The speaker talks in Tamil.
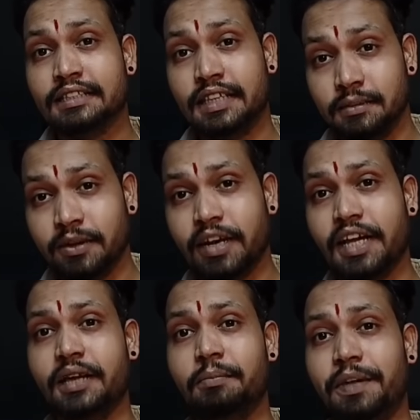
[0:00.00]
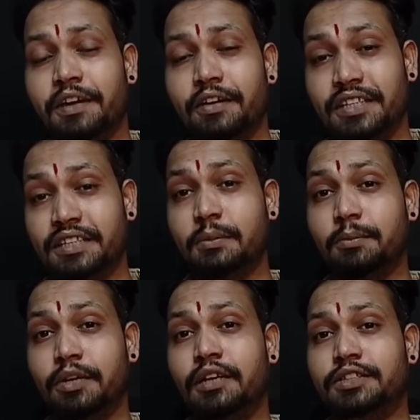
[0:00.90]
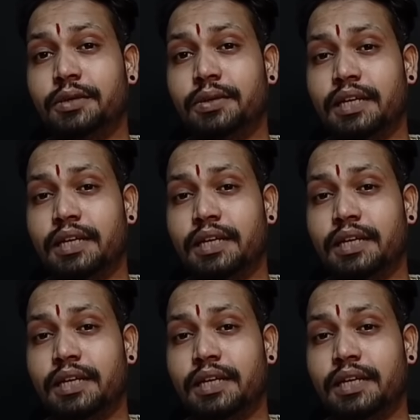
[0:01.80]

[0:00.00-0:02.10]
திமுக எம்பிக்களும் இந்த புள்ளி வச்ச